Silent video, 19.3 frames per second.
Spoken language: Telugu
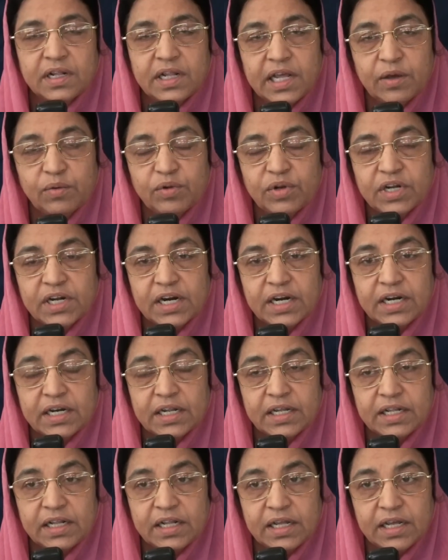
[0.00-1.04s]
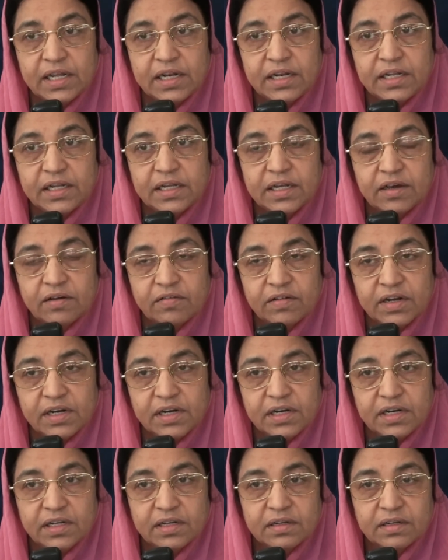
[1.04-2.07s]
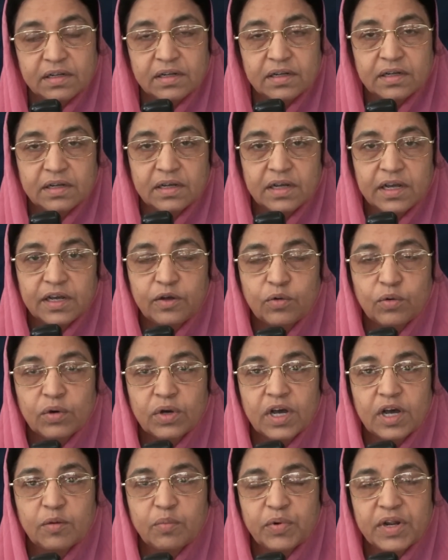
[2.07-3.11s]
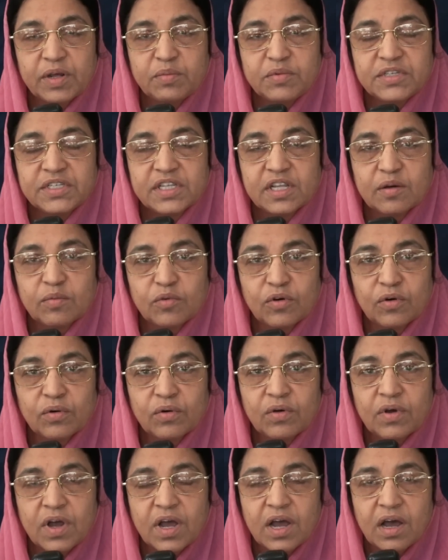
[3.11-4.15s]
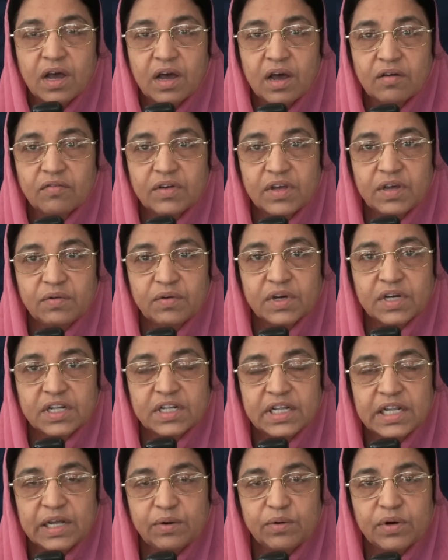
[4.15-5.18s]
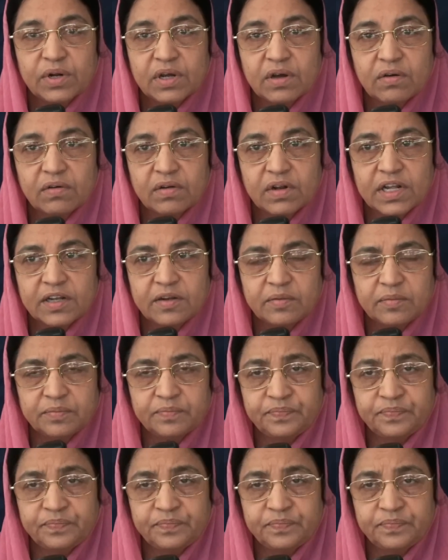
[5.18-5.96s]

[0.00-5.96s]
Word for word: దేవుని కంటే దేన్ని ఎవరిని ఎక్కువగా ప్రేమిస్తామో అవే ఒక దేవుడుగా ఉన్నాయి